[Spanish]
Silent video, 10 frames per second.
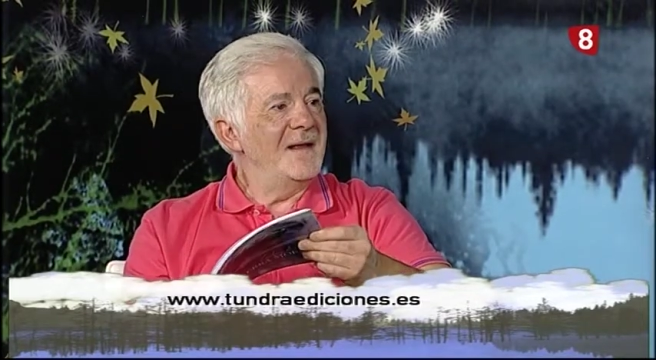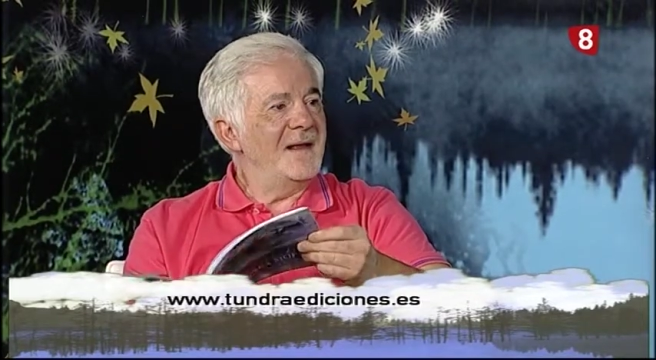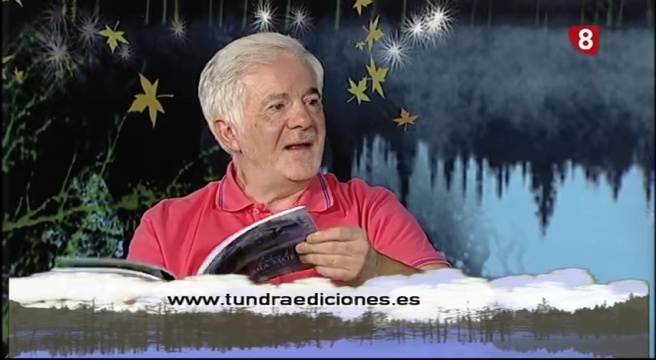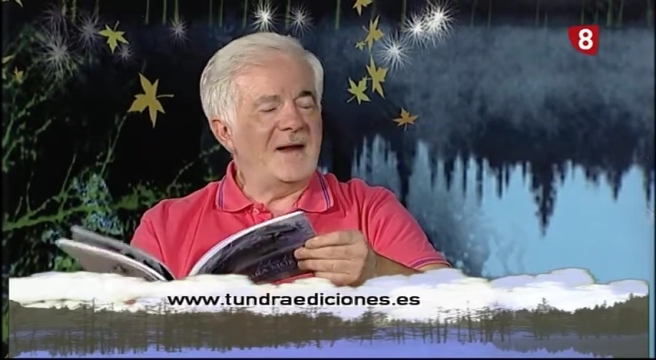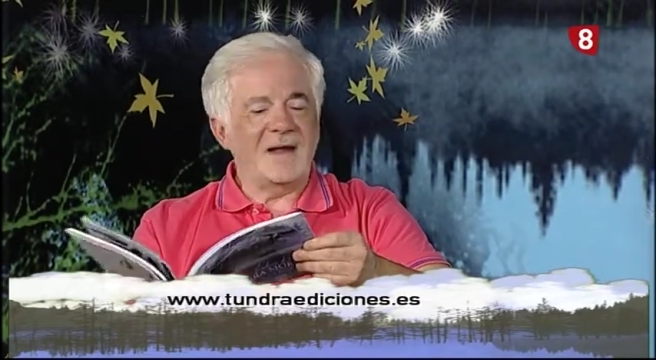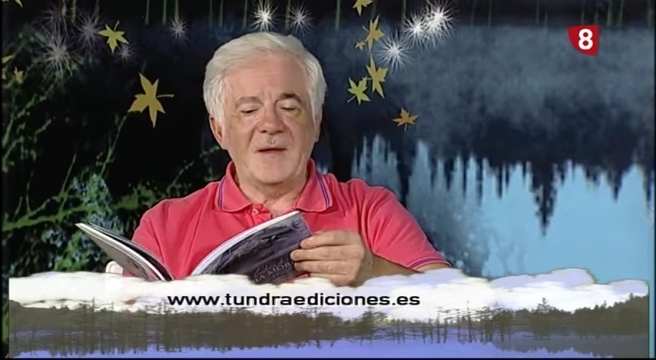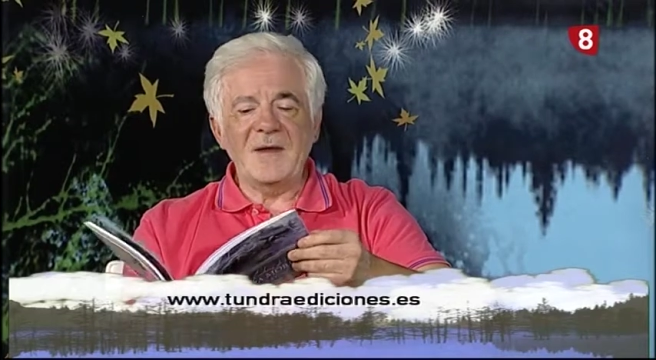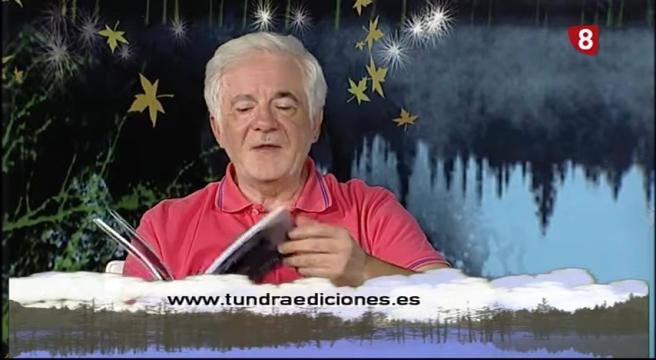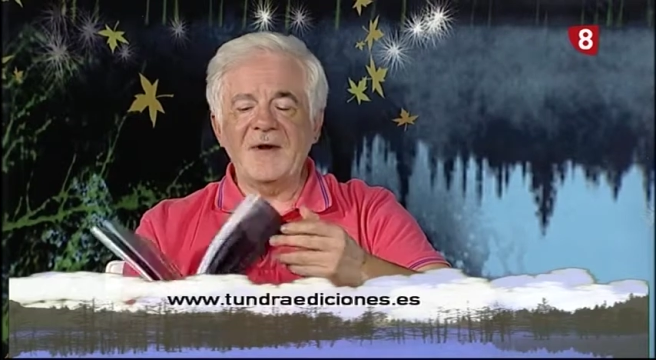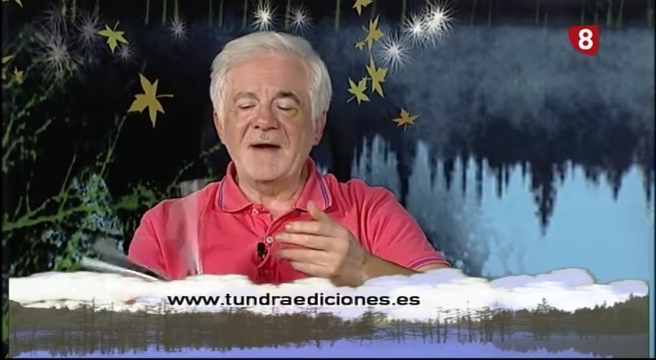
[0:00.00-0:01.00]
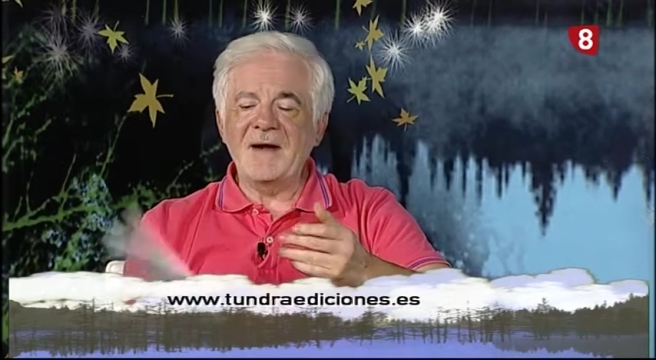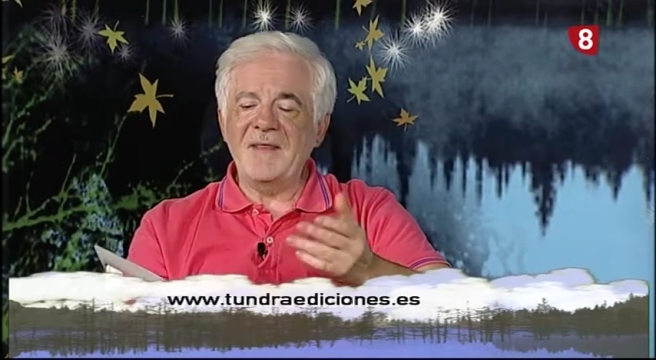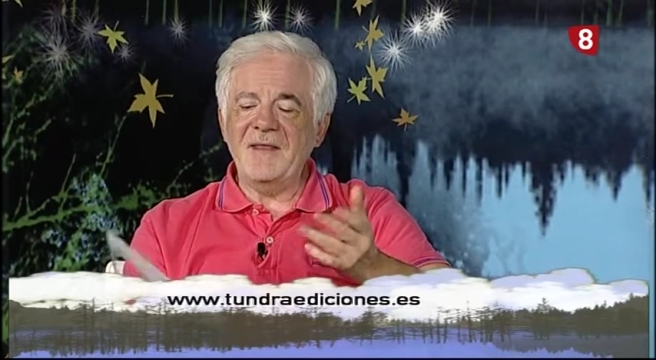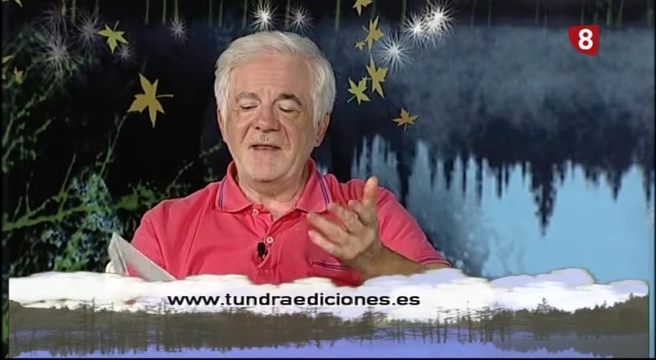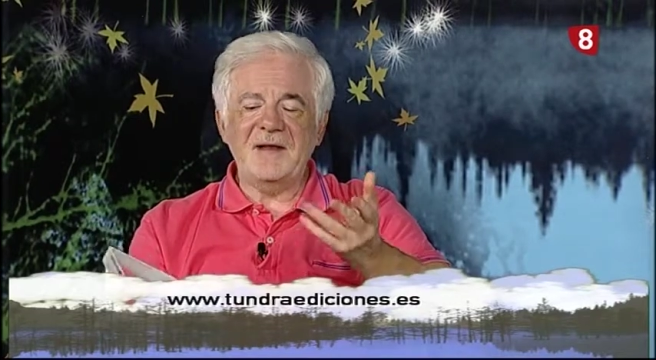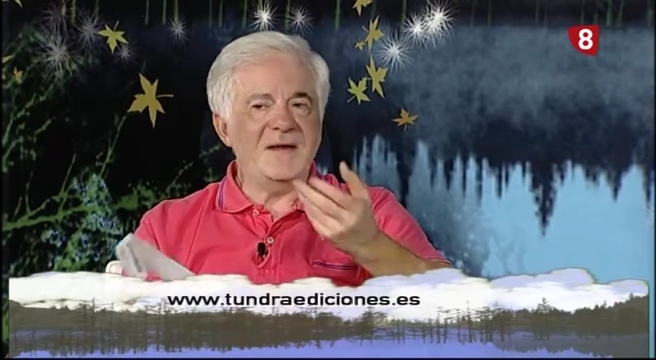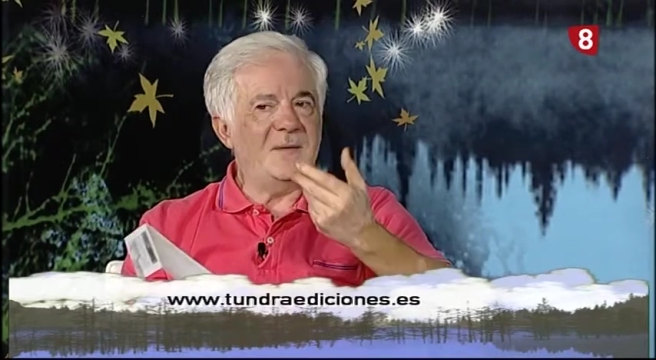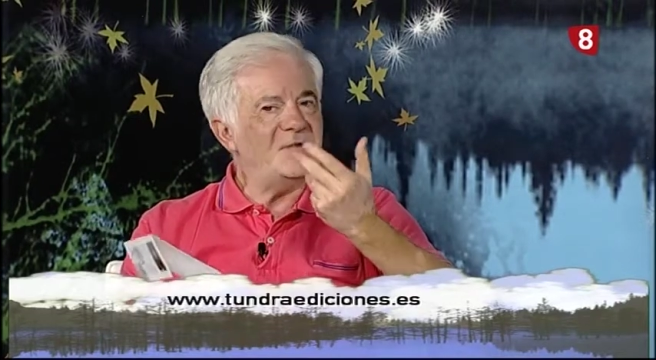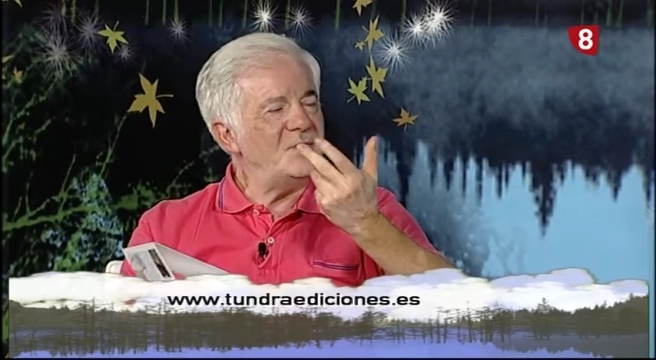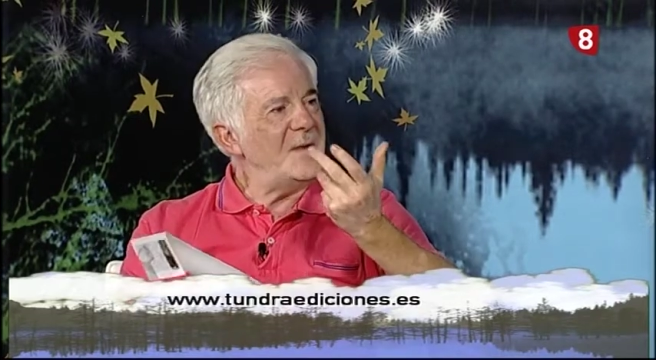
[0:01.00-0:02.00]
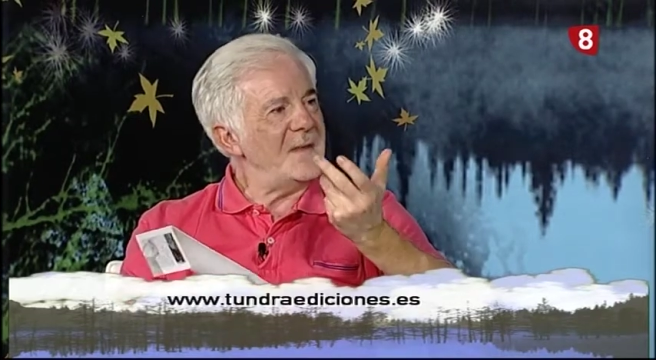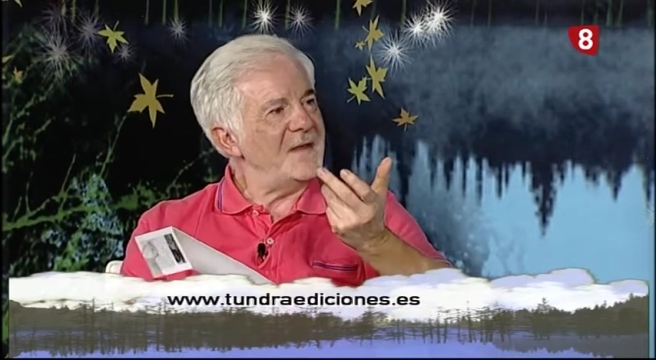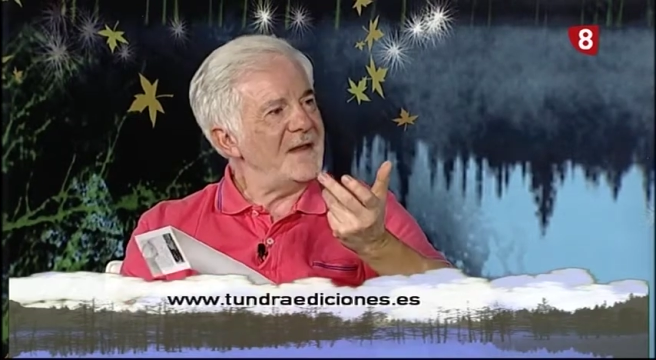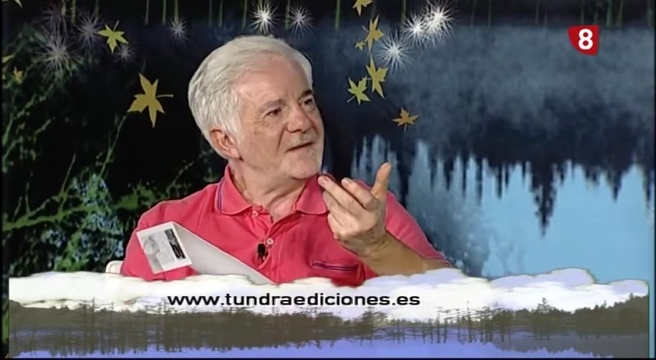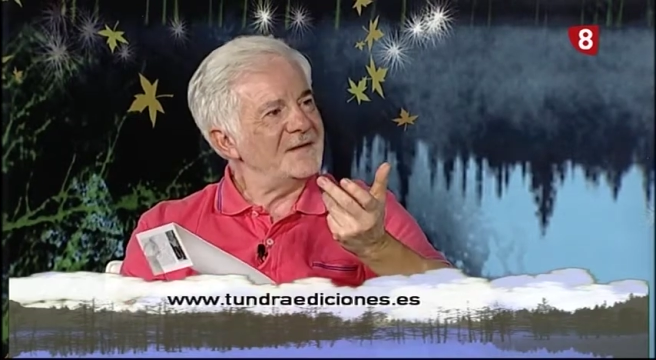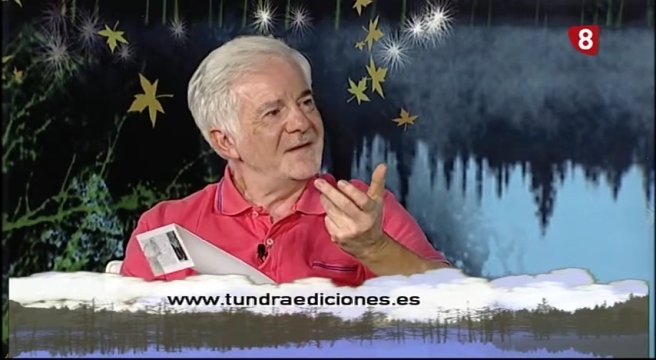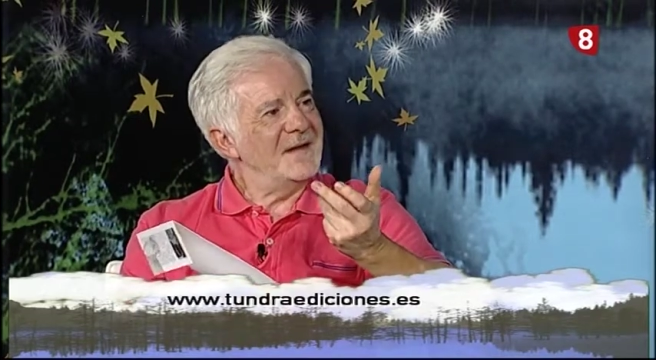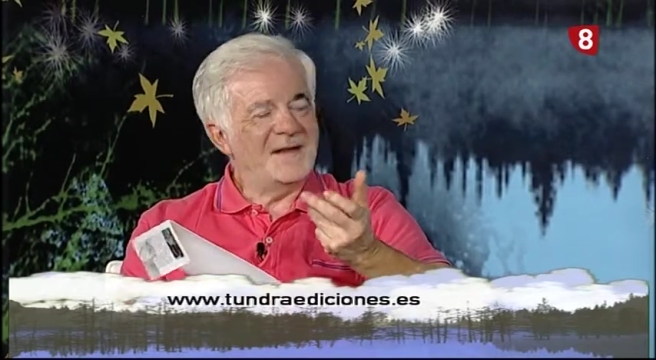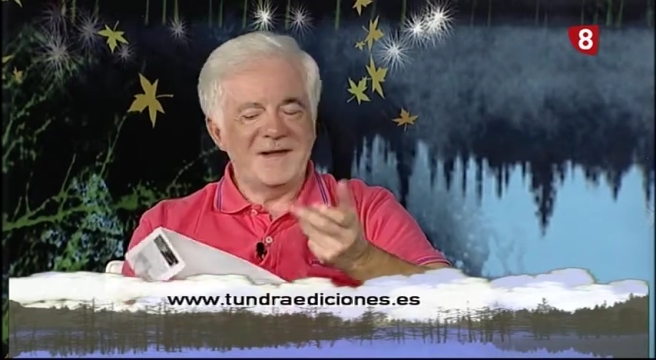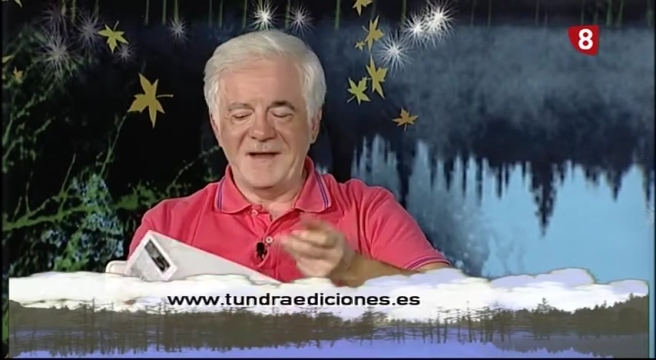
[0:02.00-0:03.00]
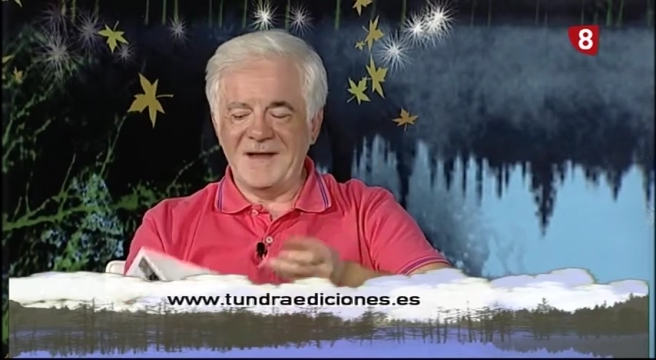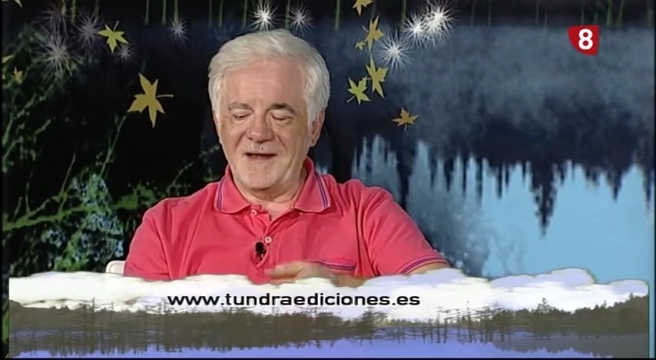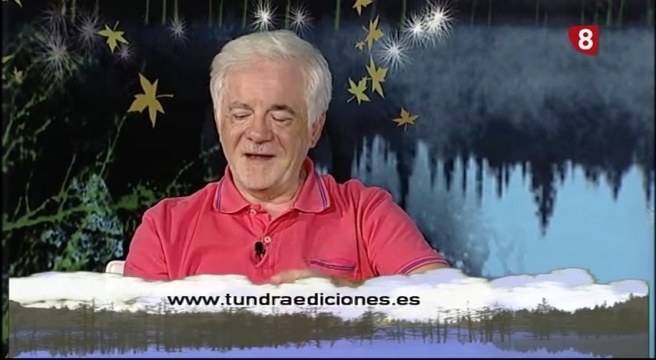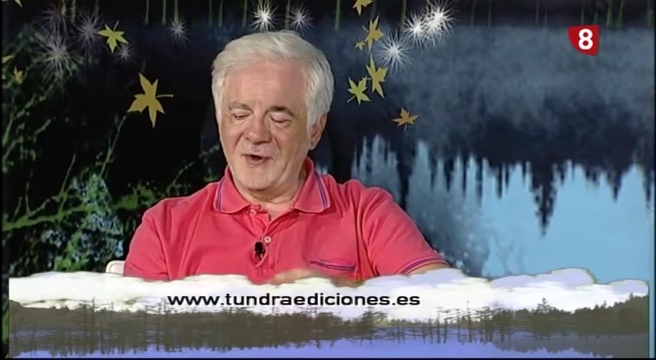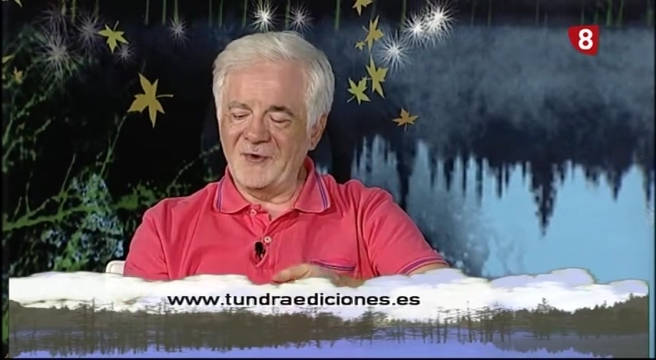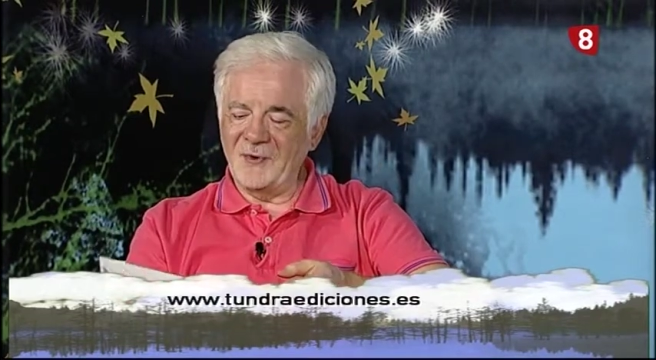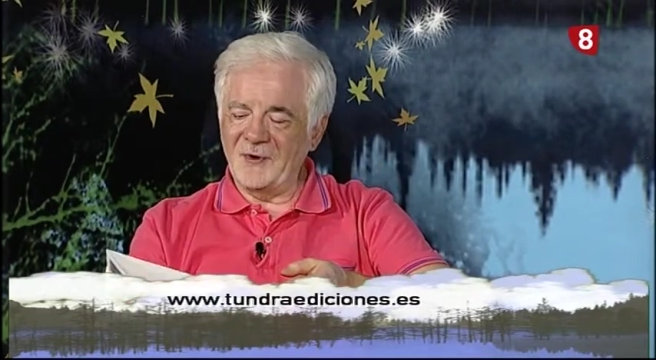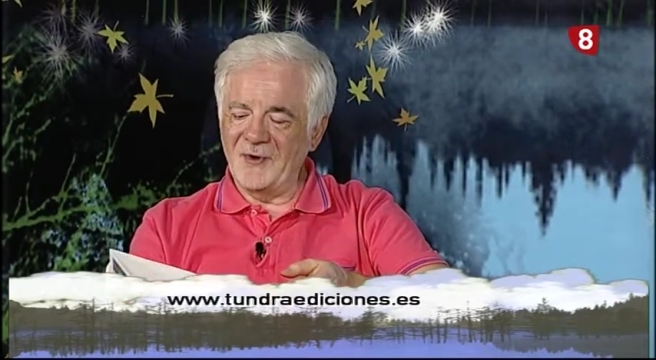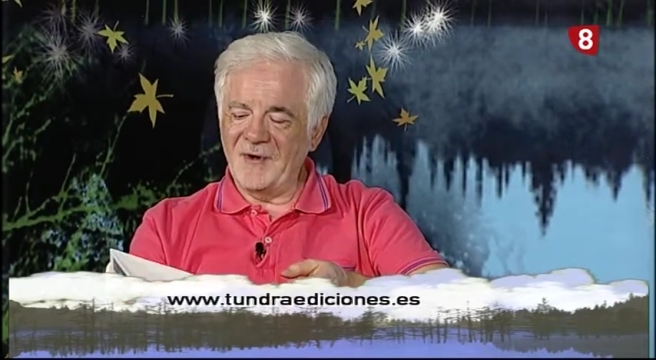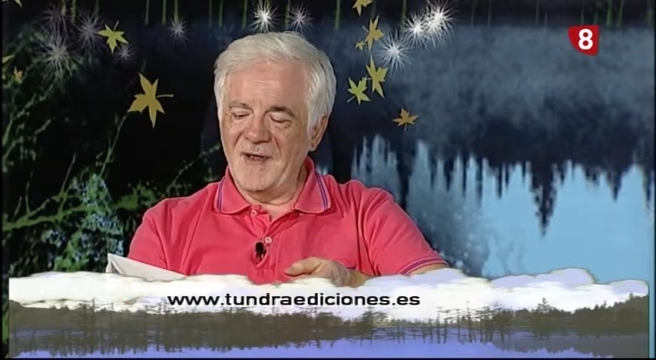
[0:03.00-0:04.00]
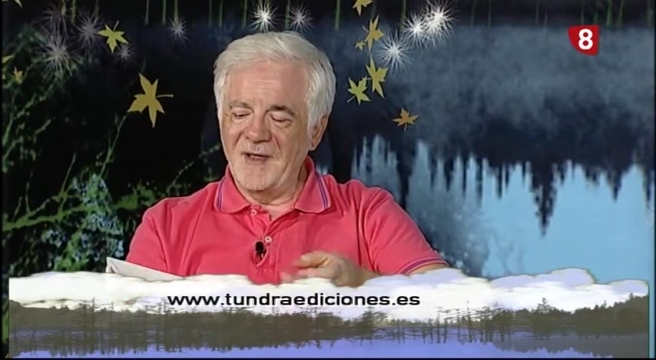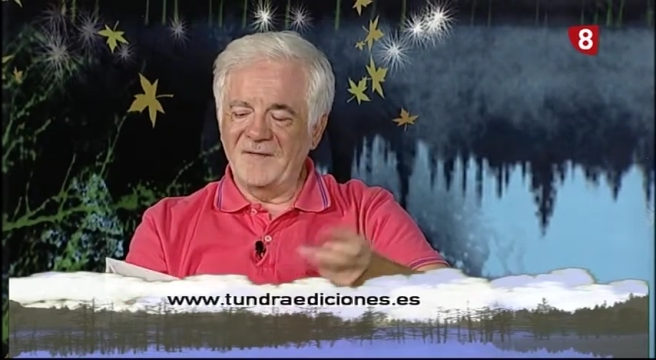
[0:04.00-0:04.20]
en el que Víctor Hernández describe sus vivencias y, el otro autor,